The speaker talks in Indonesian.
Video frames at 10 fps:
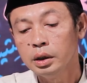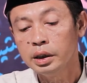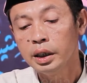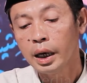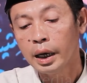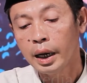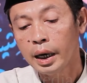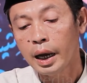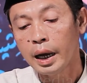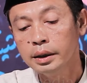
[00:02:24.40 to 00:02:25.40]

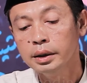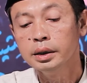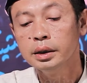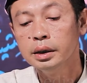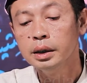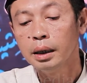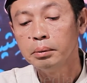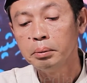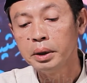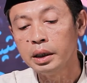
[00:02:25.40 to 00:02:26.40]
nyicinganana anjeun dina
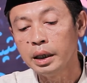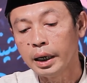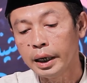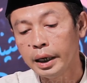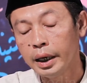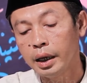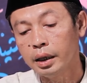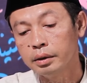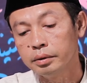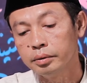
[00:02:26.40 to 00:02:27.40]

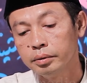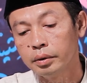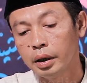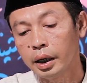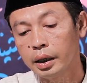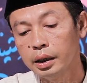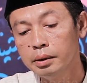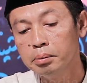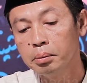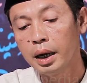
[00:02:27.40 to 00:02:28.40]
mimitianana rek
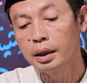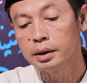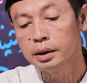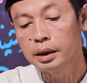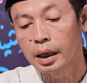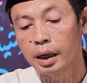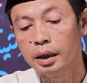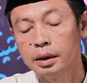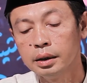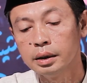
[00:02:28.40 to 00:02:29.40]
lempang dina
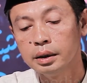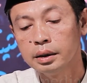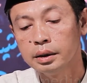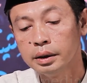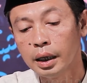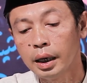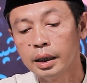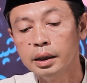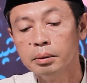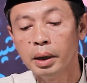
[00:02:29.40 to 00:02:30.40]

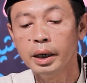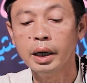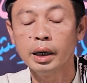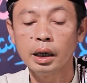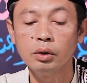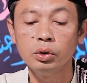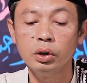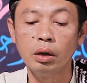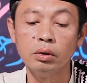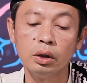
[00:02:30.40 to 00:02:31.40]
jalan ibadah
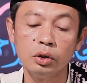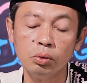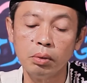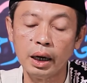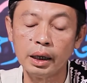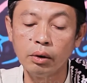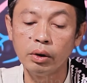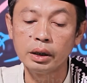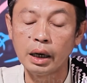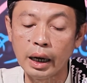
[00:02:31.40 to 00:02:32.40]
kagusi Allah Subhanahu
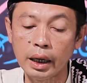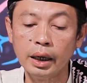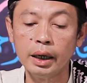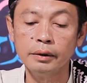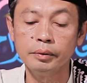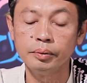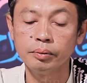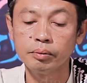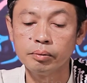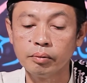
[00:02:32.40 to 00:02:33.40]
wa taala
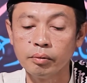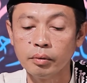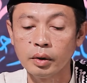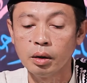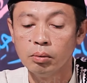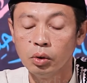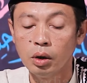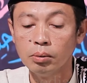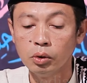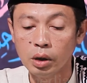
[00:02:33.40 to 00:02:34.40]

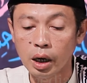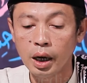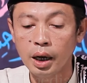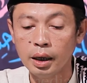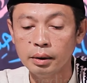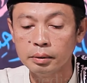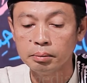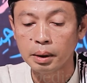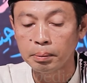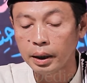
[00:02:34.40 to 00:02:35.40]
muga-muga
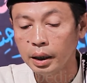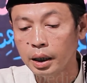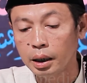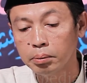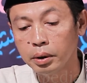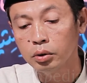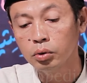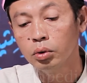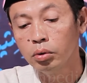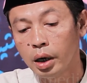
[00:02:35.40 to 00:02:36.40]
maparinan
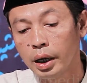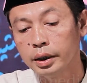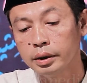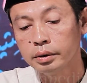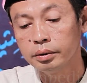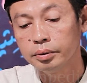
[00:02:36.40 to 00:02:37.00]
pertulungan